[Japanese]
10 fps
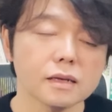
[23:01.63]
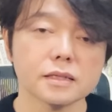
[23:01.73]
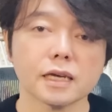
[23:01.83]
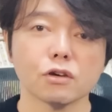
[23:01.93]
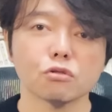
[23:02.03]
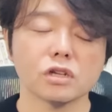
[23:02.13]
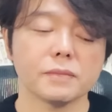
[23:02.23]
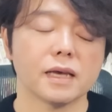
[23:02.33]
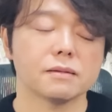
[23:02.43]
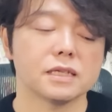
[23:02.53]
先ほどのに
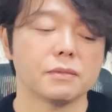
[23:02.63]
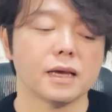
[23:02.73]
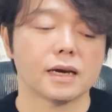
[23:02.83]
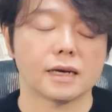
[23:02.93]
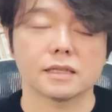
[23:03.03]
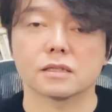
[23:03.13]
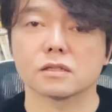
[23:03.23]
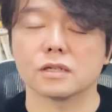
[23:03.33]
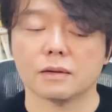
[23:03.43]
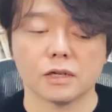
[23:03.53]
めいがらに比
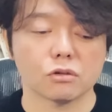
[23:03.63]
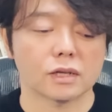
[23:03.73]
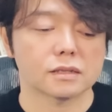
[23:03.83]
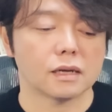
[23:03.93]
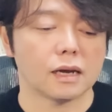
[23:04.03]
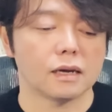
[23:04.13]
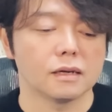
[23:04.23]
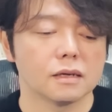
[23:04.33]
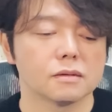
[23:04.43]
べるとですね、